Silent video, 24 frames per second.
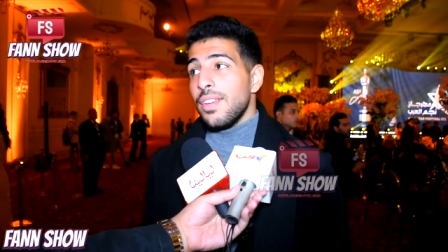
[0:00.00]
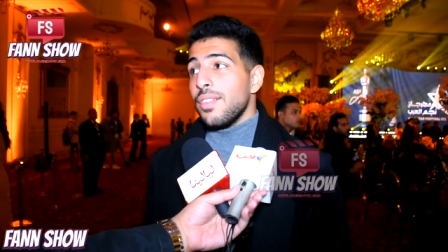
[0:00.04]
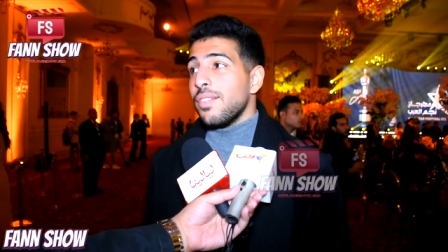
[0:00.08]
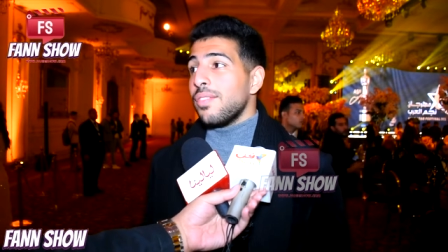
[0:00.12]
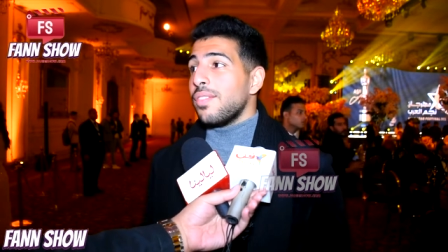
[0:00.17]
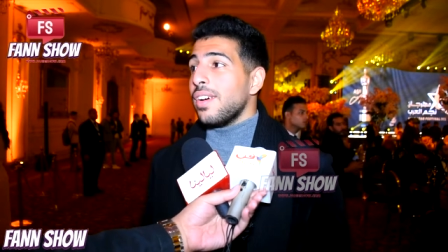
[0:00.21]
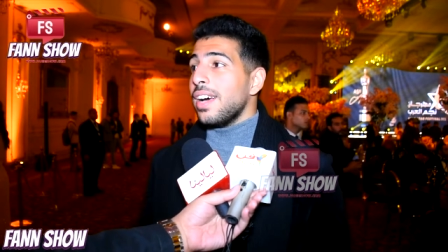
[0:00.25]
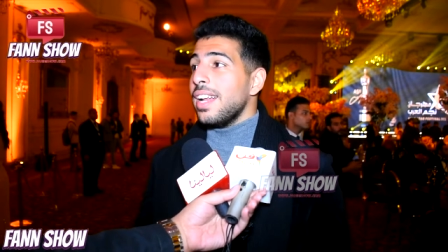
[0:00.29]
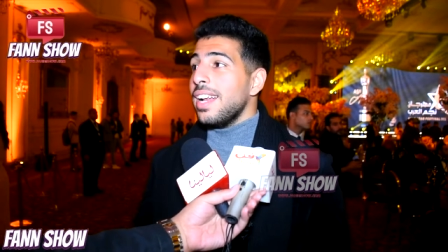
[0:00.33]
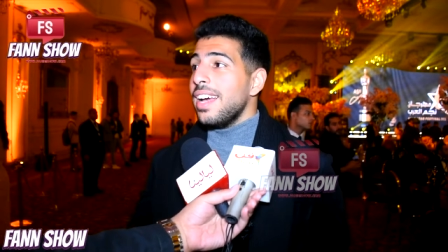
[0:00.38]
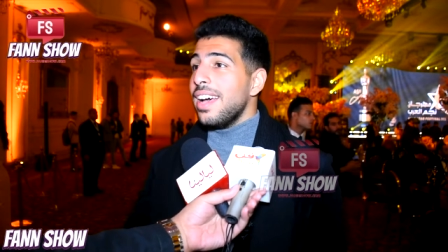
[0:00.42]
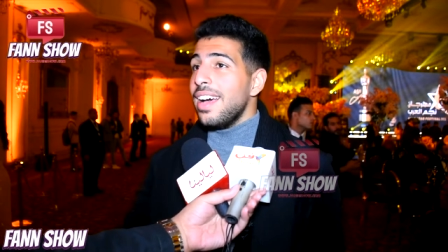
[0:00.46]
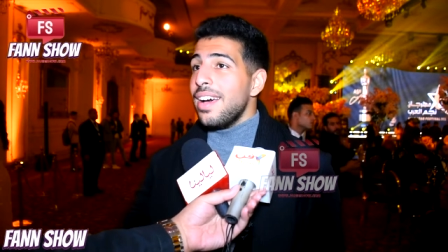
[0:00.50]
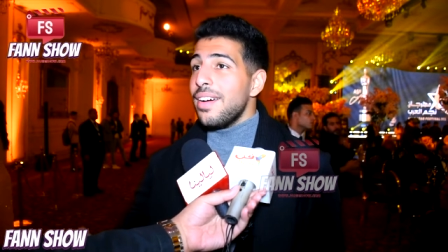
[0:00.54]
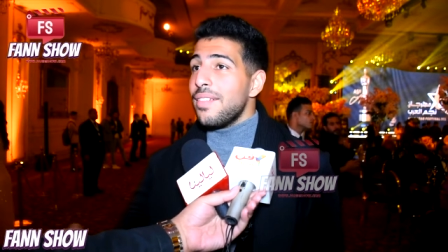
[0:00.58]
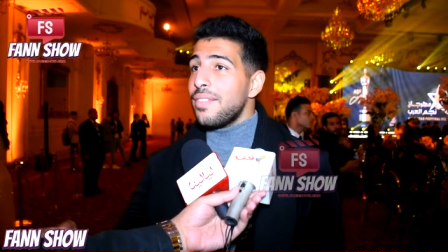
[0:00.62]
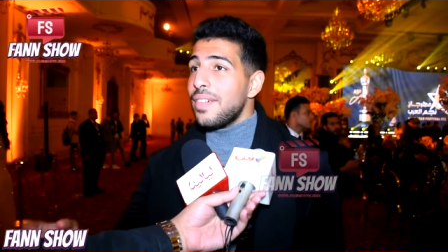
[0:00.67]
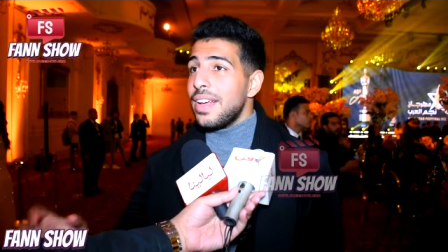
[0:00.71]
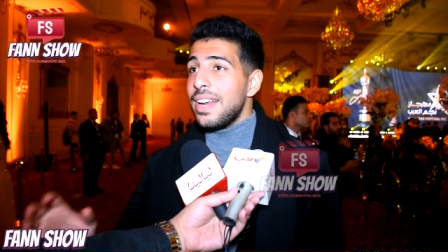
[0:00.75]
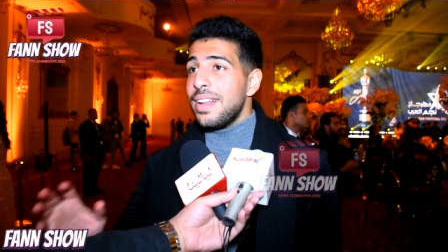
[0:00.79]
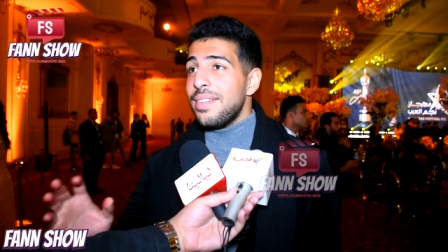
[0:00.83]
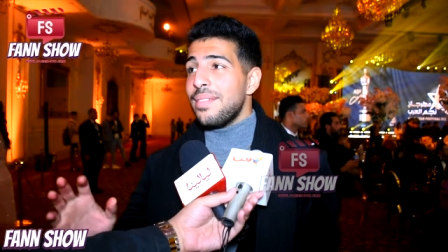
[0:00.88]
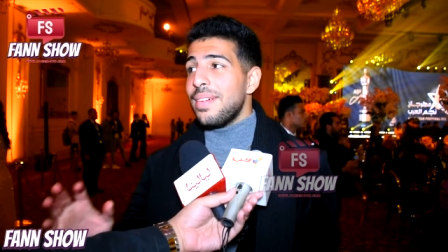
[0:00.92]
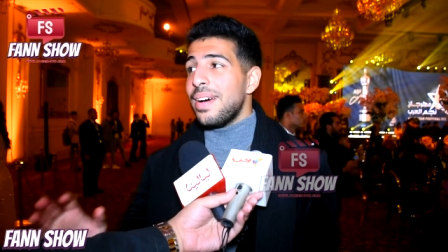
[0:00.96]
فانا
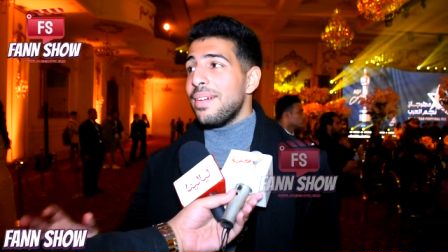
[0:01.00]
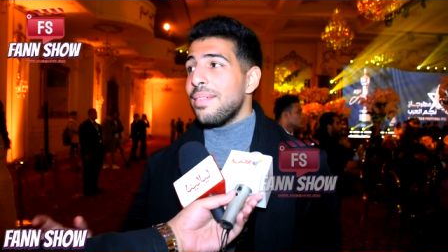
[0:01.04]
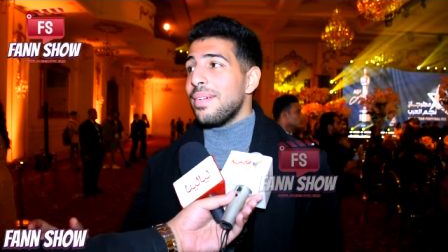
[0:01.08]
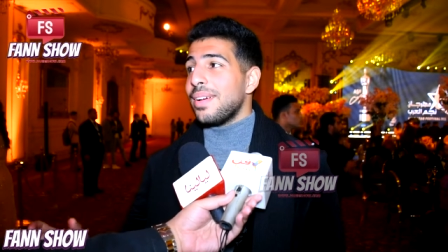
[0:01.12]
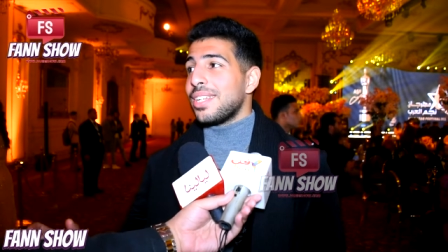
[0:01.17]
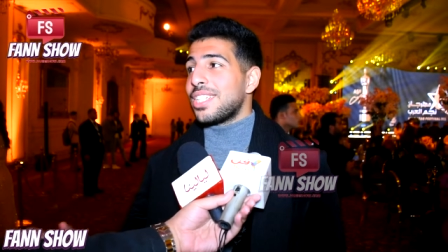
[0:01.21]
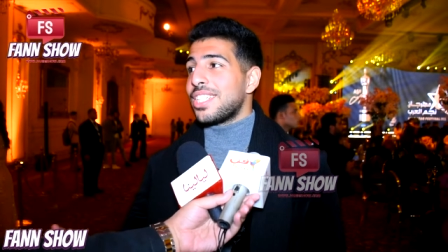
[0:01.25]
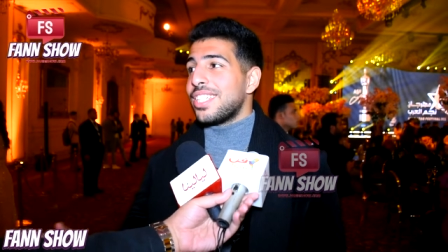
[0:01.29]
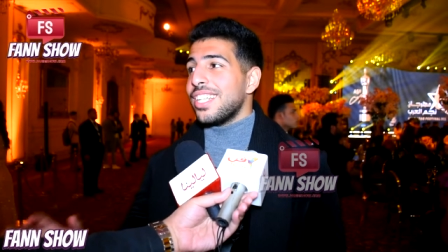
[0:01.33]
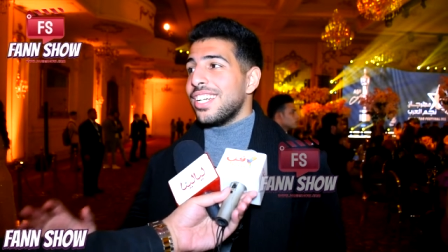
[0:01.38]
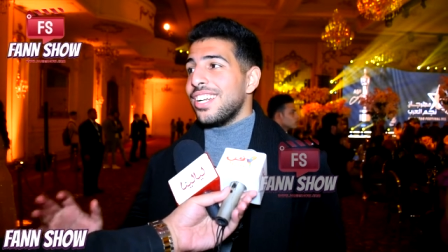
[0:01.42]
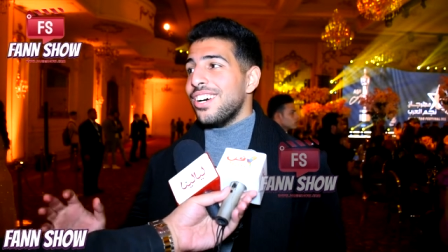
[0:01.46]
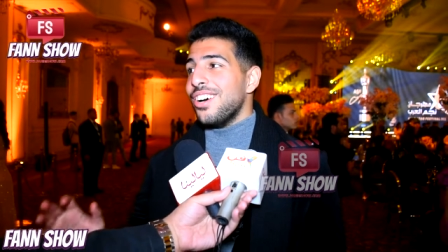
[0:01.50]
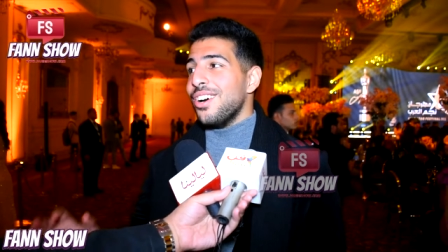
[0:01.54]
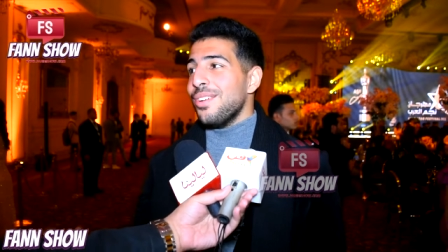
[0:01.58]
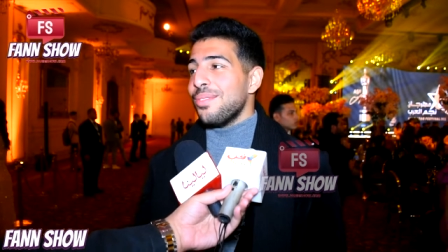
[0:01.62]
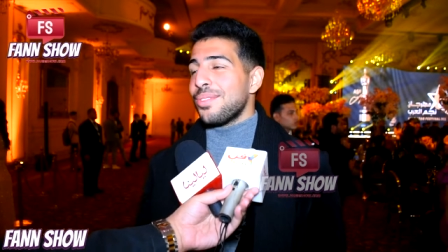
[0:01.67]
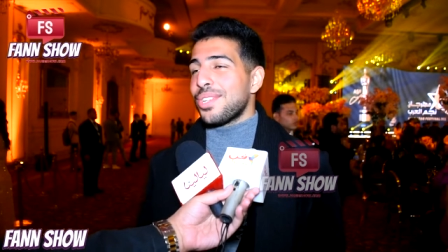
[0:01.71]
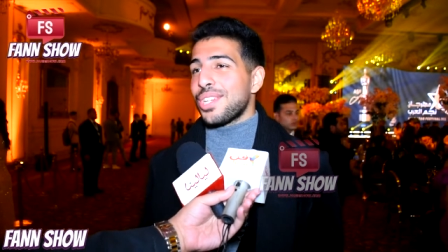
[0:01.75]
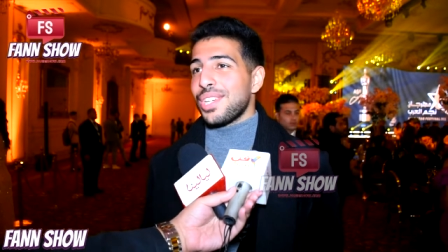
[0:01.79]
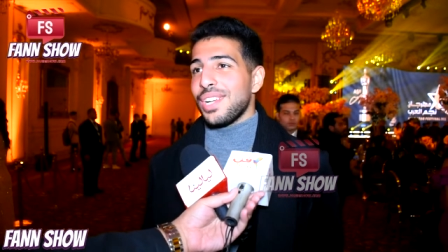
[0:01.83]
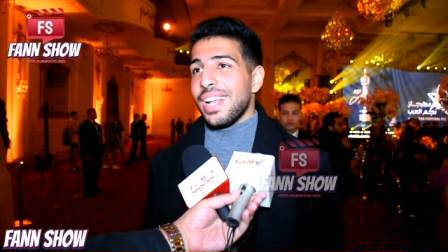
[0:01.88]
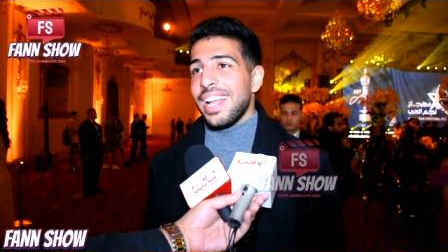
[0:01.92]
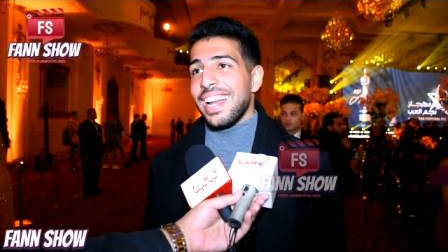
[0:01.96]
فانا ما
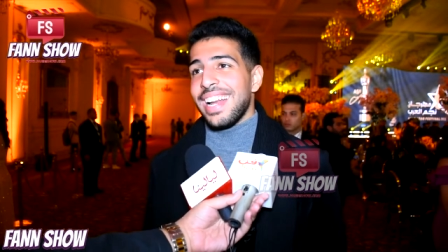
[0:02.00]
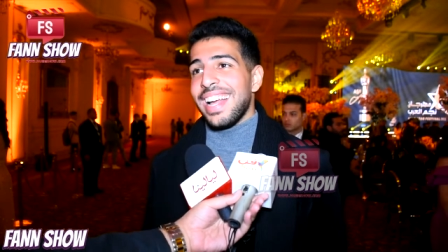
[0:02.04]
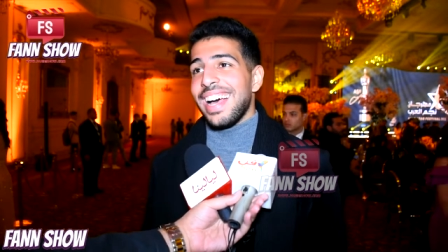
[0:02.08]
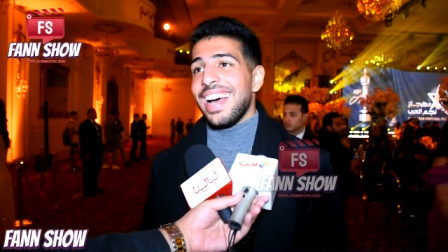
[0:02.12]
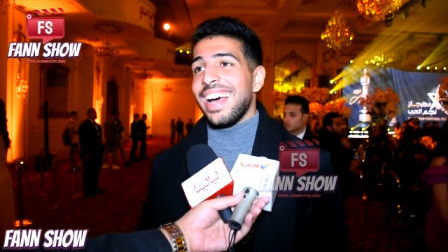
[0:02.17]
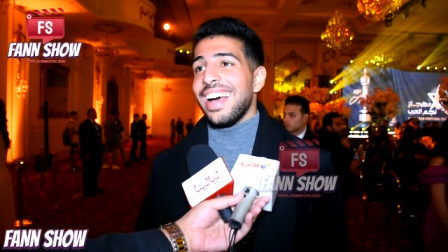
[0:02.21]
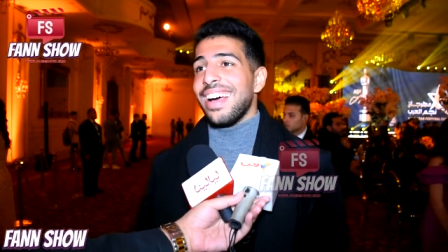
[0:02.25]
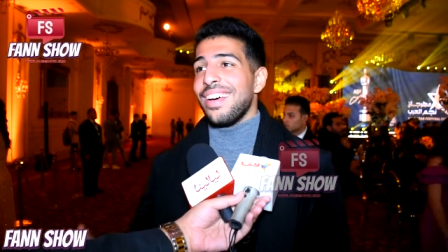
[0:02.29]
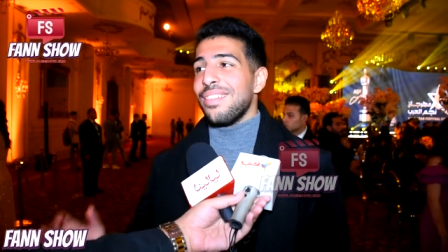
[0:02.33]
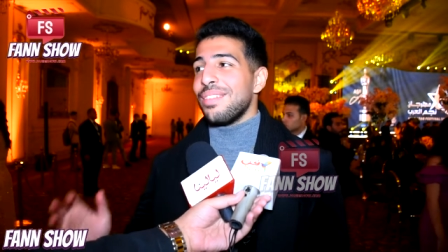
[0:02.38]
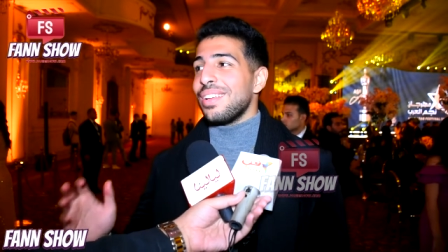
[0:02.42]
بشتريهمش انا